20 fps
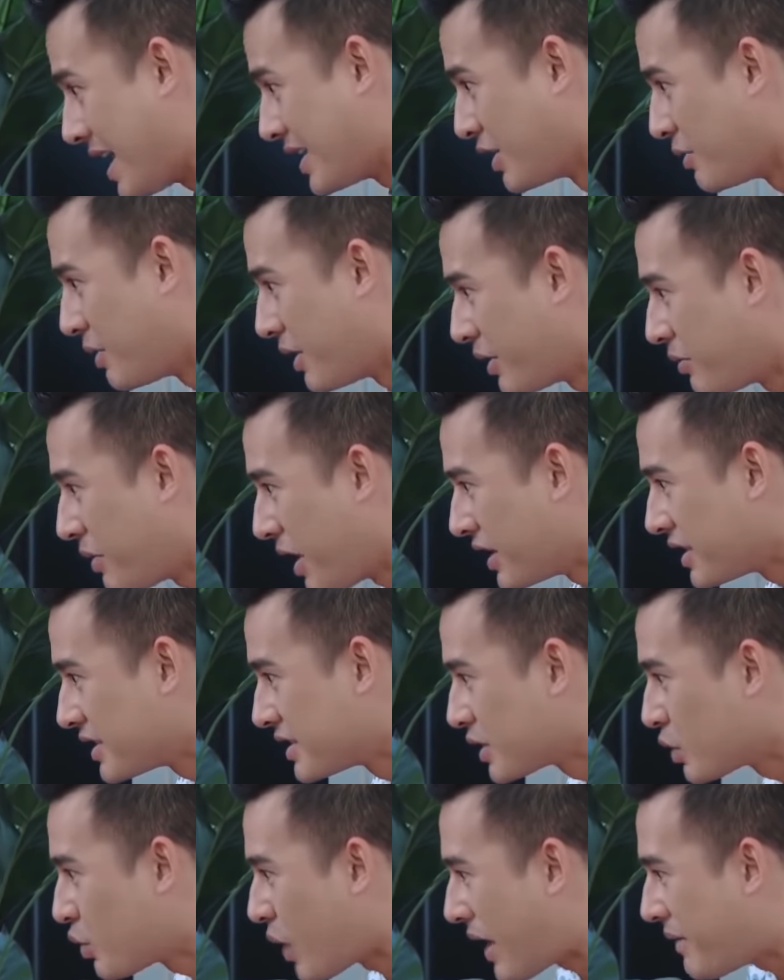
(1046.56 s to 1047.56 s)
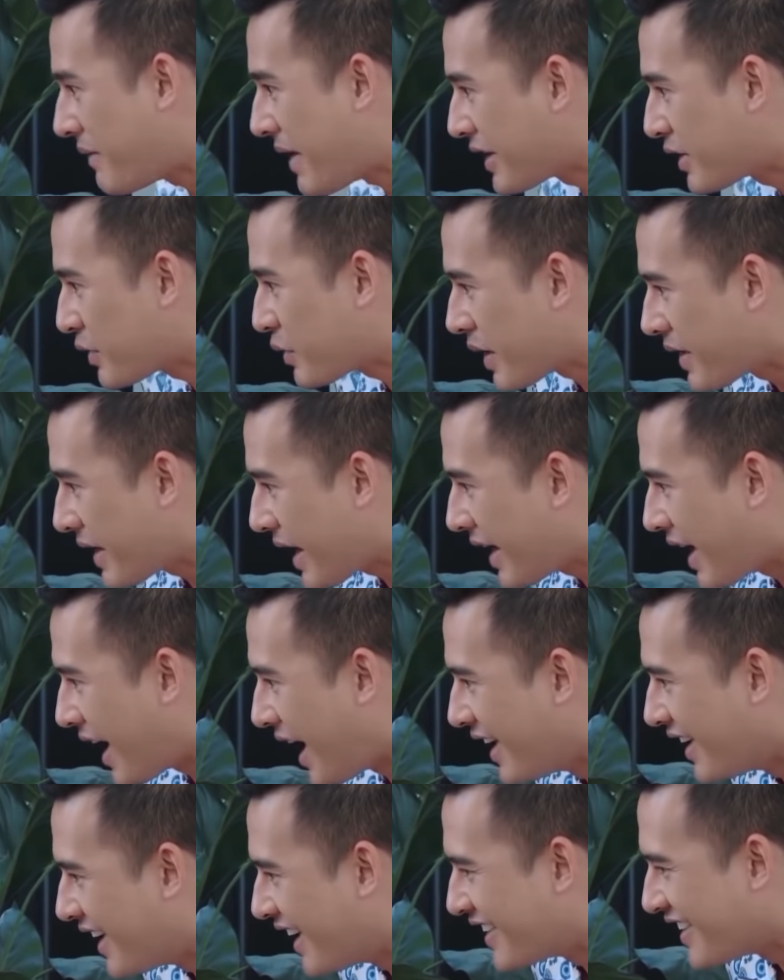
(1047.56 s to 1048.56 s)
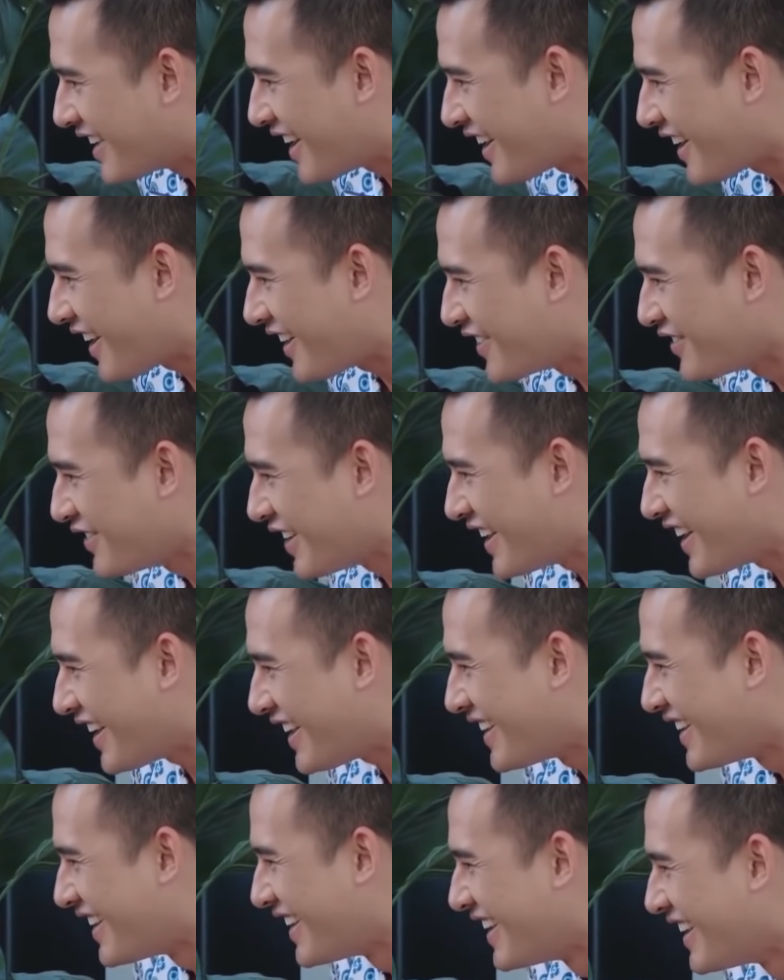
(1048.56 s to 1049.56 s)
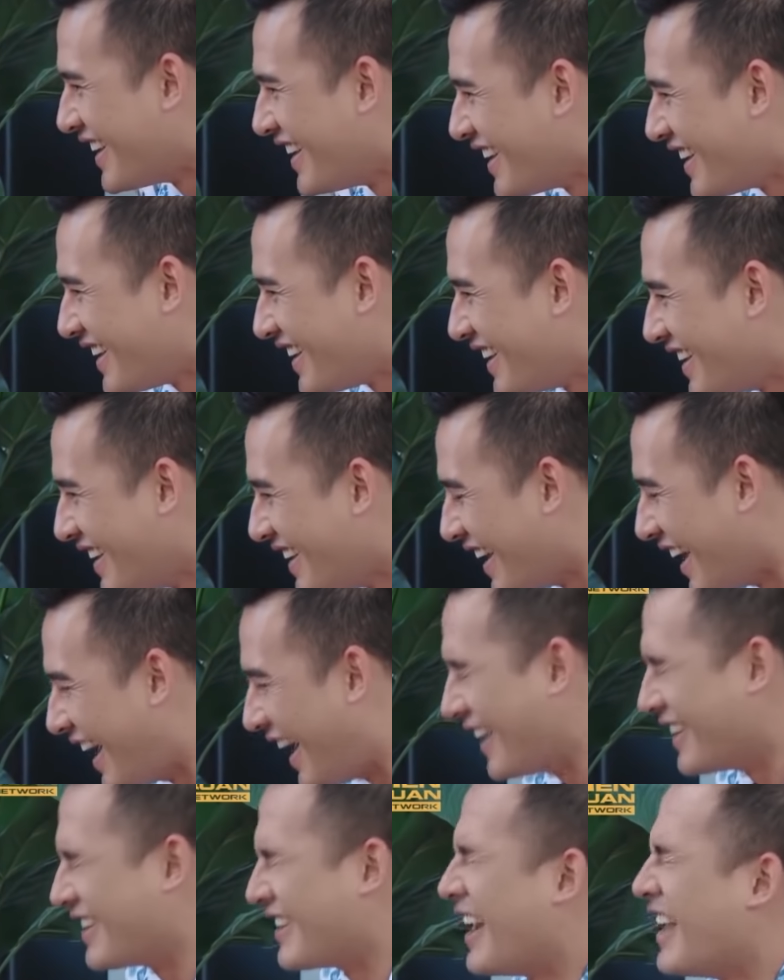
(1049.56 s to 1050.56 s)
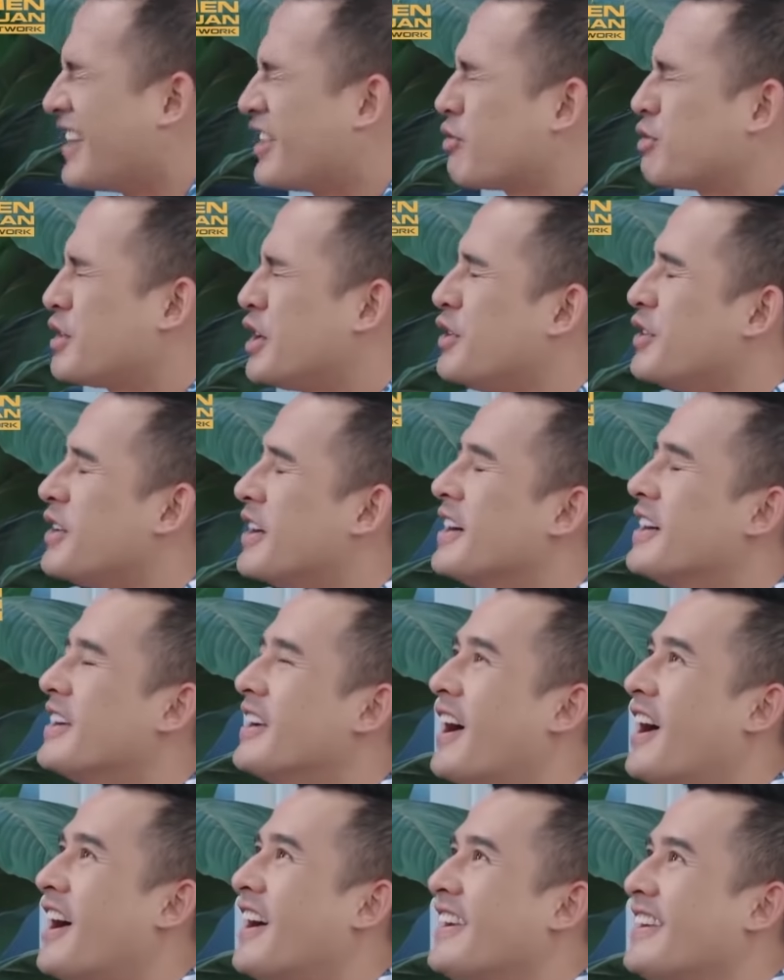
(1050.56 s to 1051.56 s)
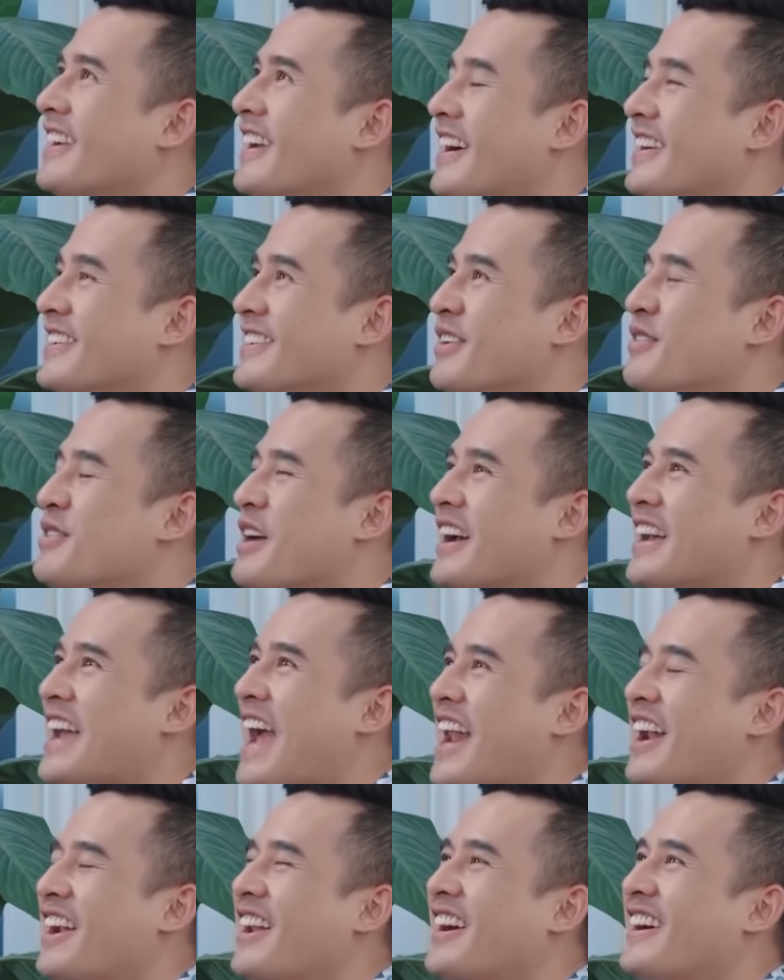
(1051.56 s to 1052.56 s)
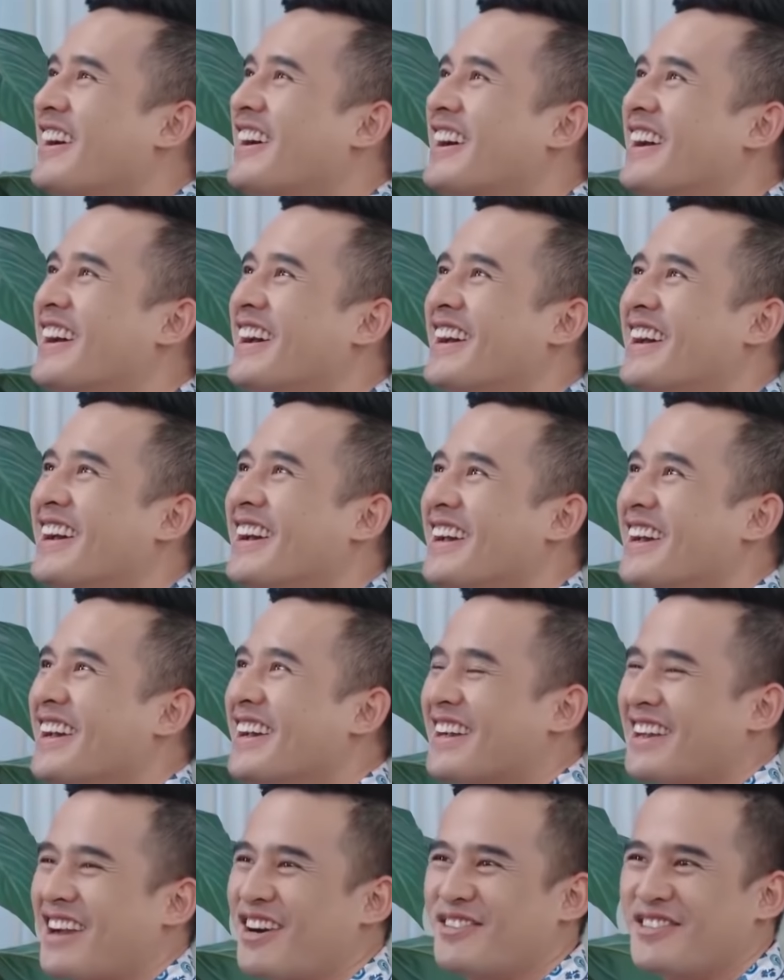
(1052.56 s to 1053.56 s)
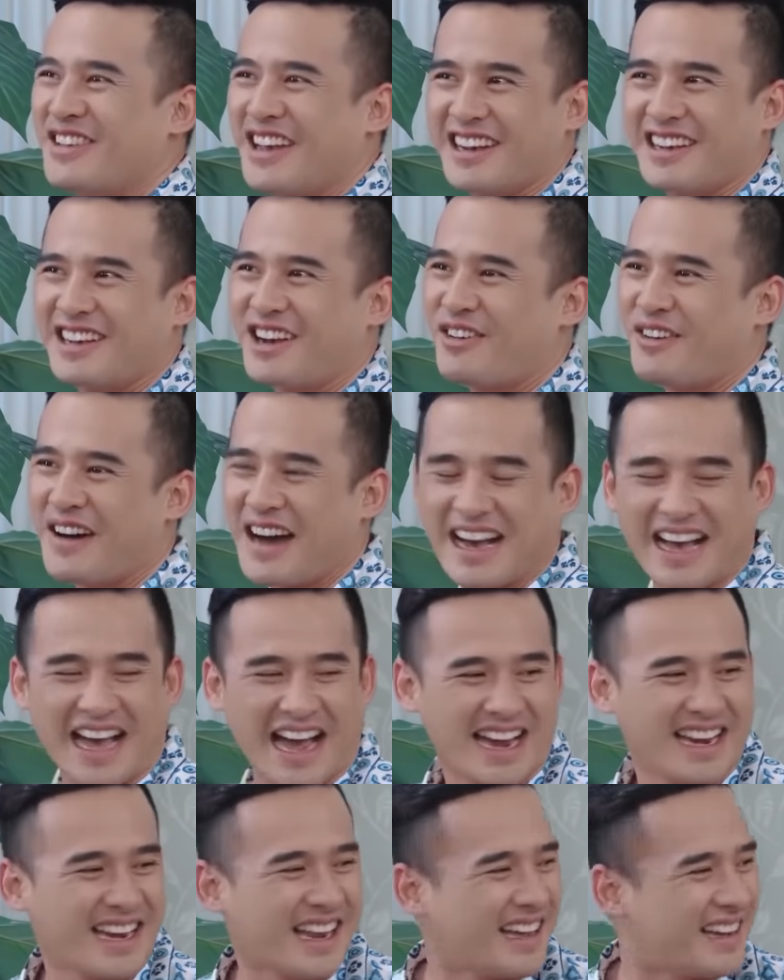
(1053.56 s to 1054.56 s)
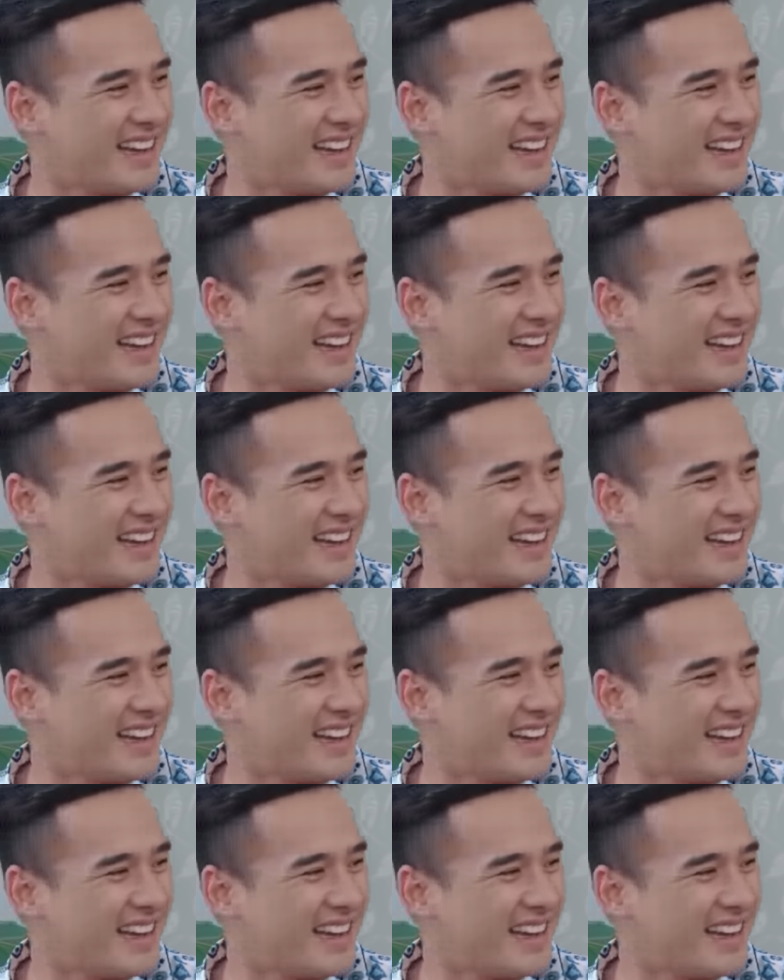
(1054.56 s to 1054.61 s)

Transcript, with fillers: ừ đúng rồi đúng rồi xíu quanh đây xíu quanh đây ừ ừ đó đó đúng rồi đó ừ lên chút xíu đó ừ đúng rồi ngay đó đó công nhận cậu ba gãi